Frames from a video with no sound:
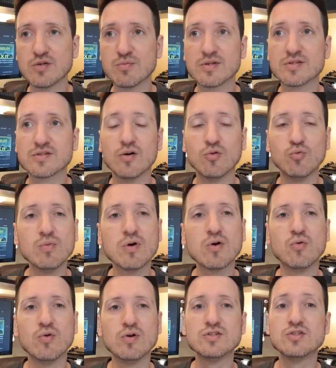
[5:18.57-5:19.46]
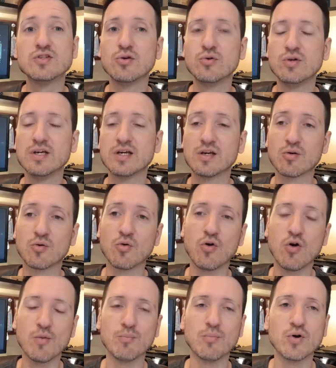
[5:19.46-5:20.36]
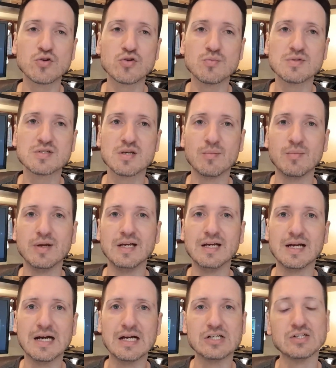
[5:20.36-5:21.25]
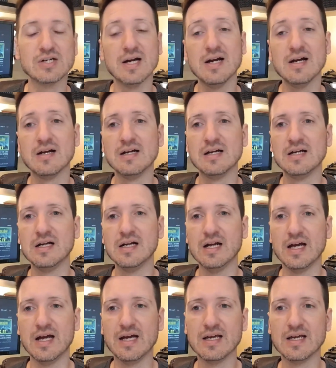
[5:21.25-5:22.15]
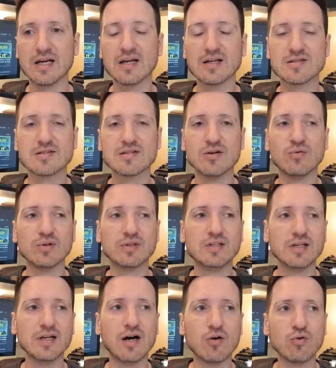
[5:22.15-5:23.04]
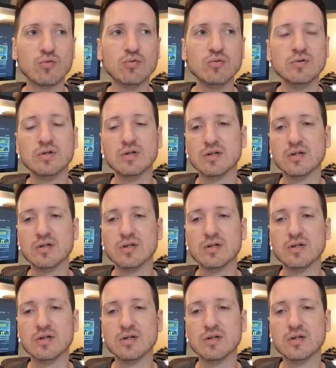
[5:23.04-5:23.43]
Mas uma coisa de teoria que pode começar a brincar já é em relação a ter algo